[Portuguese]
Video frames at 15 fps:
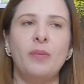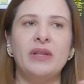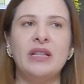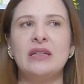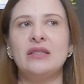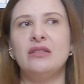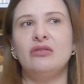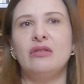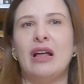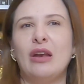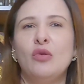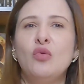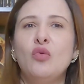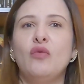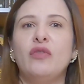um pedacinho da
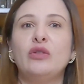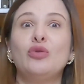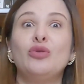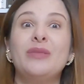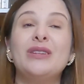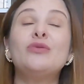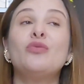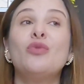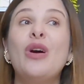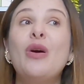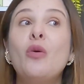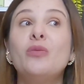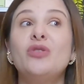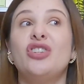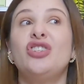luva e tudo, mas não é
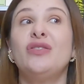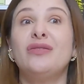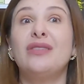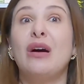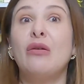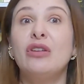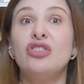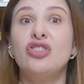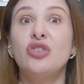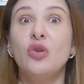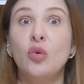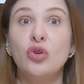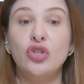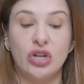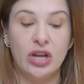o objetivo da aula de
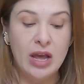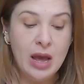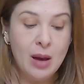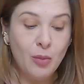hoje,